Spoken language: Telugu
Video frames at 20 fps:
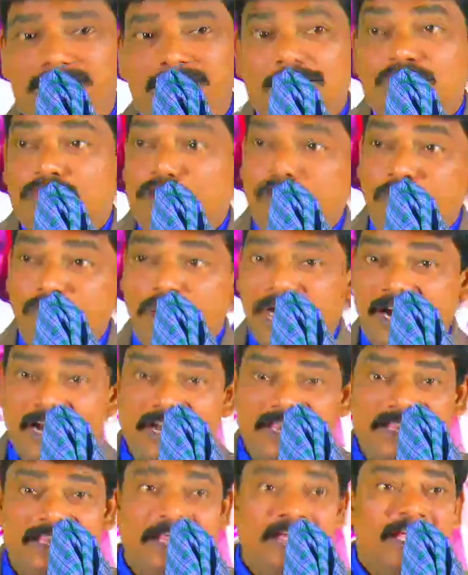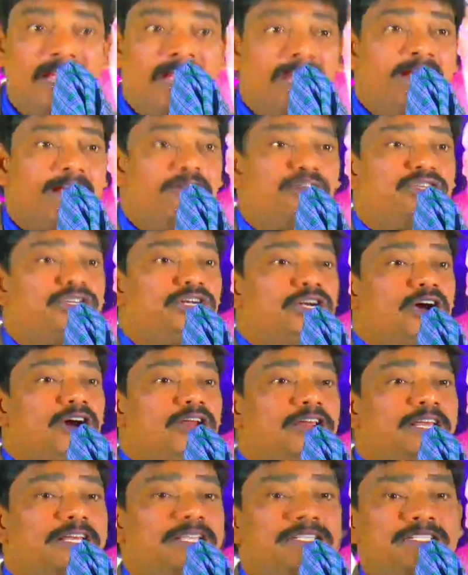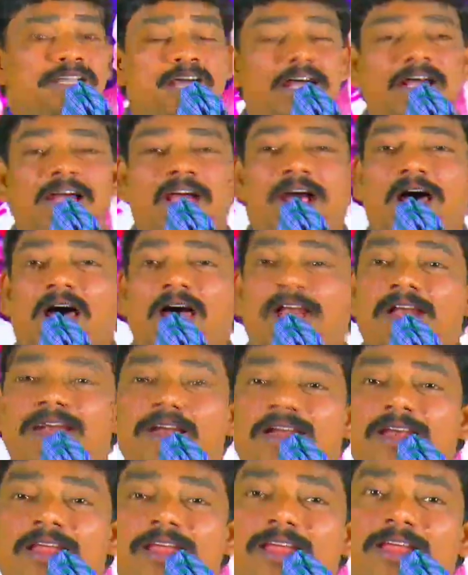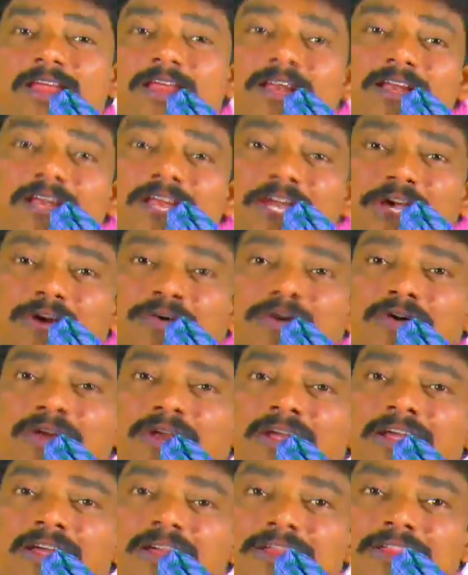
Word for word: ఇల్లు కడితే నేను వచ్చి కానుకిస్తా అన్నీ నీ కోరికలు